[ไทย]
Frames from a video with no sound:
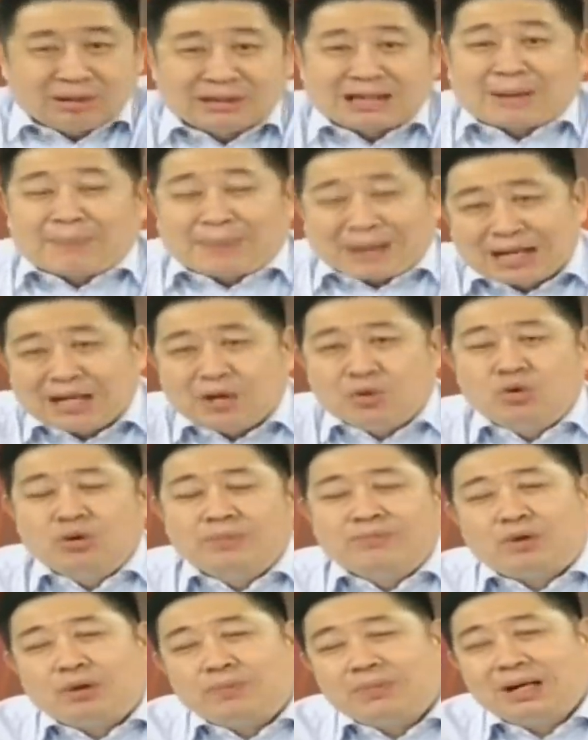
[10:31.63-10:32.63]
กลับมาเรื่อง
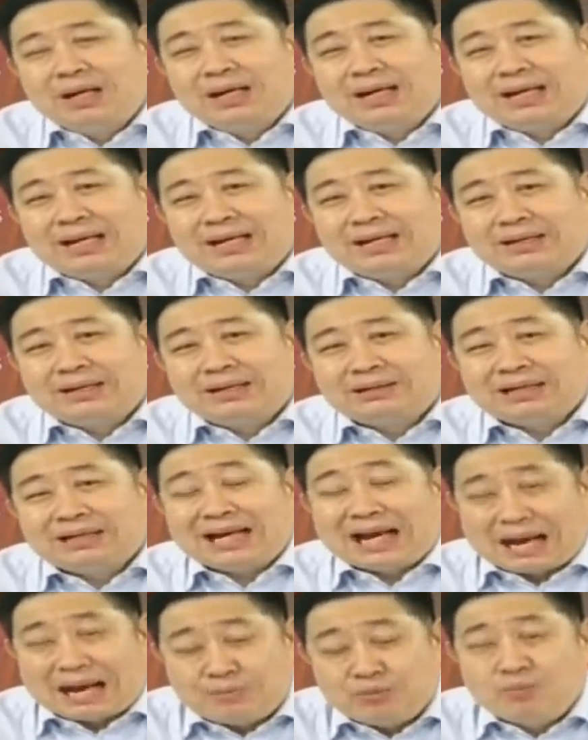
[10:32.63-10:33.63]
หุ้นผมก็เลย
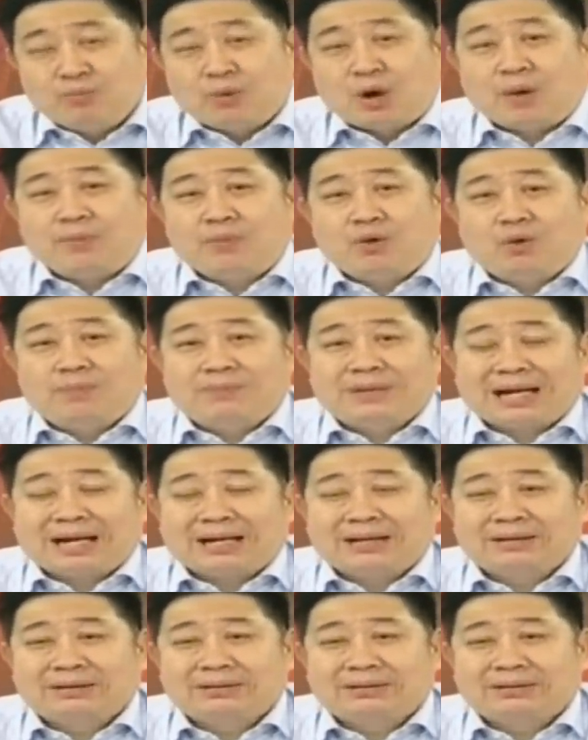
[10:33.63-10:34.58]
ถ้าถามมุมมองผมนะ